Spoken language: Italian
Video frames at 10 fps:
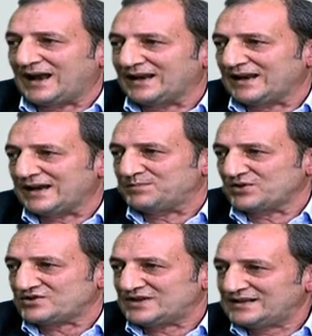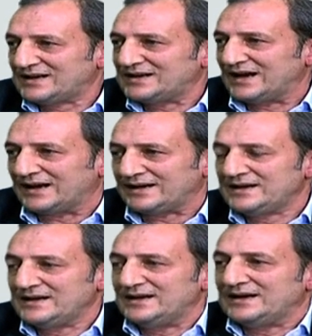alle poste
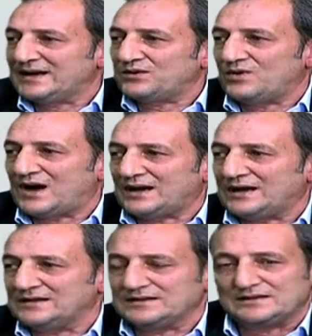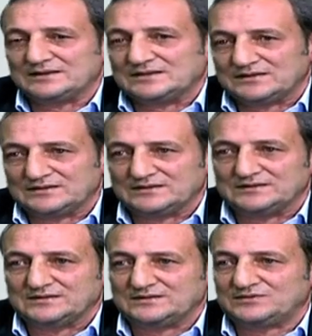italiane le quali,
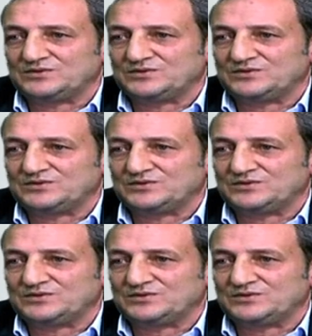eh,